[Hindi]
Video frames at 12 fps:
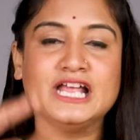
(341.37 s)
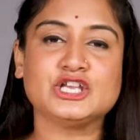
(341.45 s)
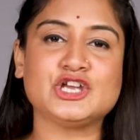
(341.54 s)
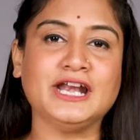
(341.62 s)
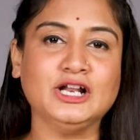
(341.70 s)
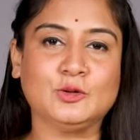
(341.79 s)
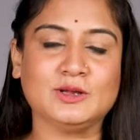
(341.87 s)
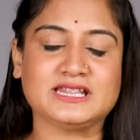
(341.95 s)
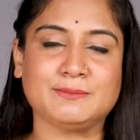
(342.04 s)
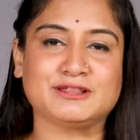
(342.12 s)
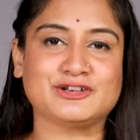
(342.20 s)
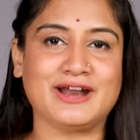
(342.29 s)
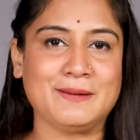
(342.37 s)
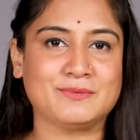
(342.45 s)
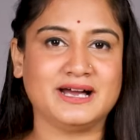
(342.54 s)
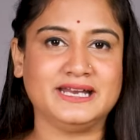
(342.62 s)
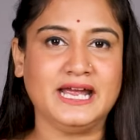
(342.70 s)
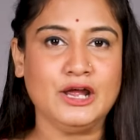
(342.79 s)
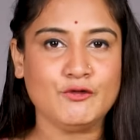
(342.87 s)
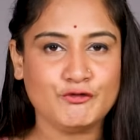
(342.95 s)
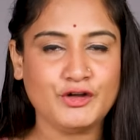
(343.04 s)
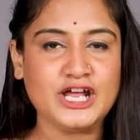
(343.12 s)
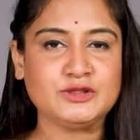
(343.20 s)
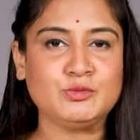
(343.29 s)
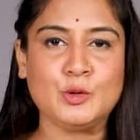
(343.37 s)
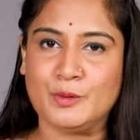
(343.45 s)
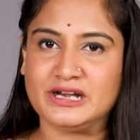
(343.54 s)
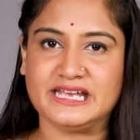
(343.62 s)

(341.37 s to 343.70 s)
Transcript: चैनल को सब्सक्राइब करिए फेसबुक पर